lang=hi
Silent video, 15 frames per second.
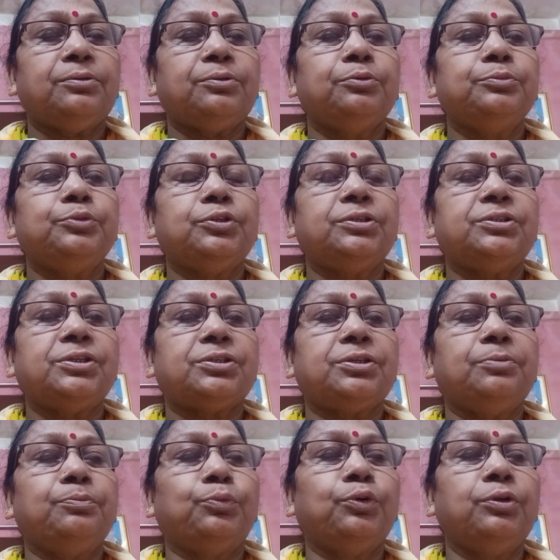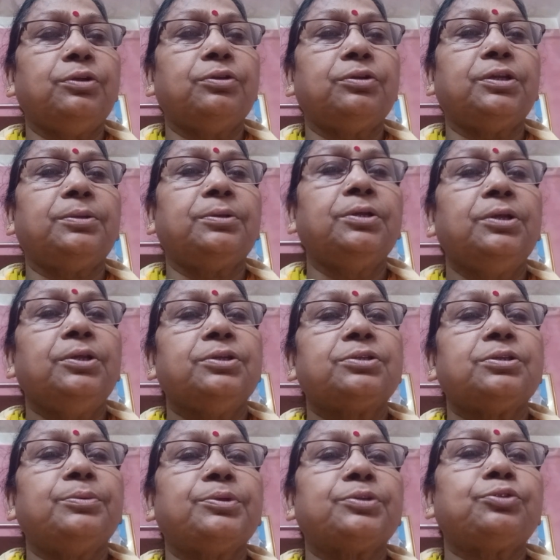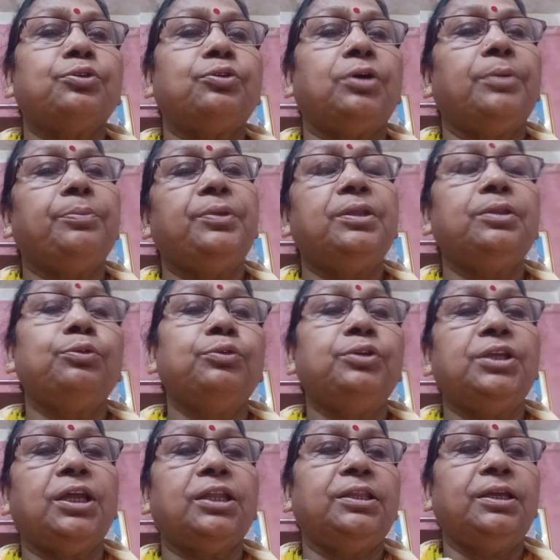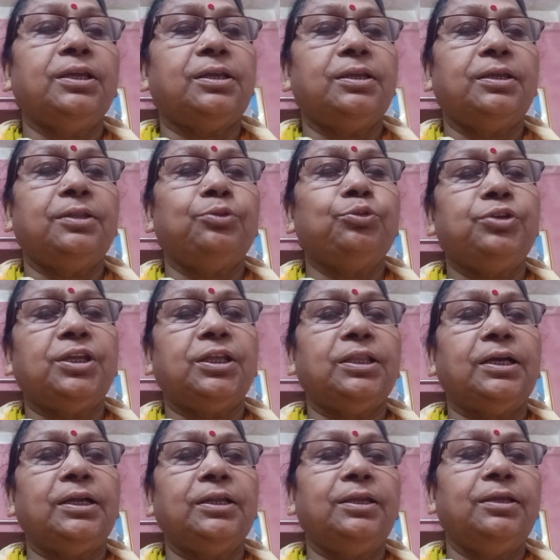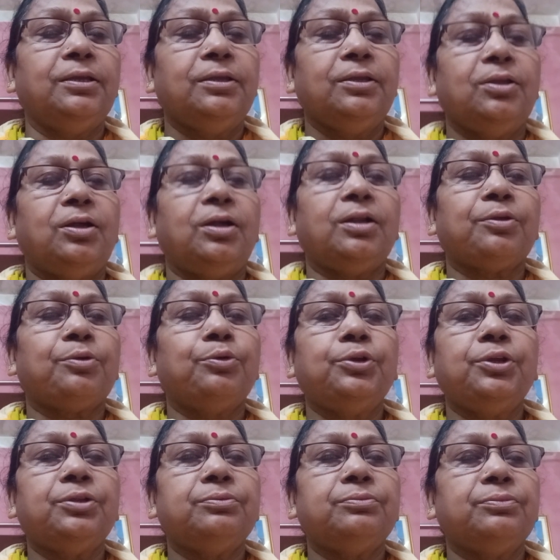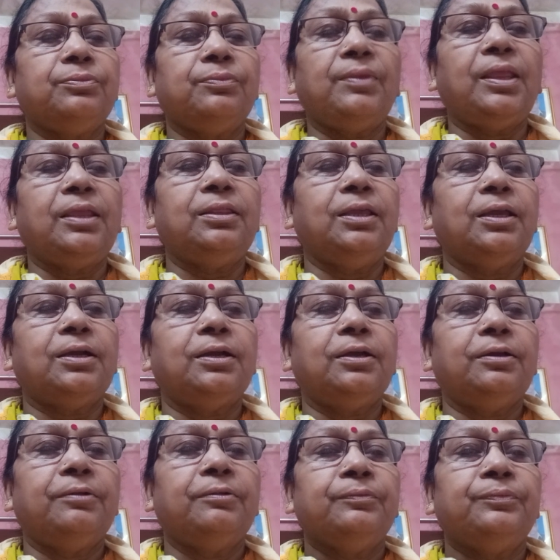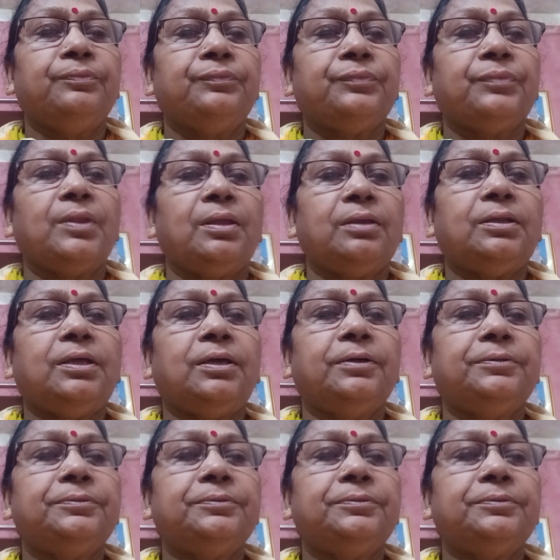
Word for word: तुम जो जैसी बोल रहे हो ना समझते हो हम ही दुनिया देखे दुनियादारी और कोई नहीं देखा है ना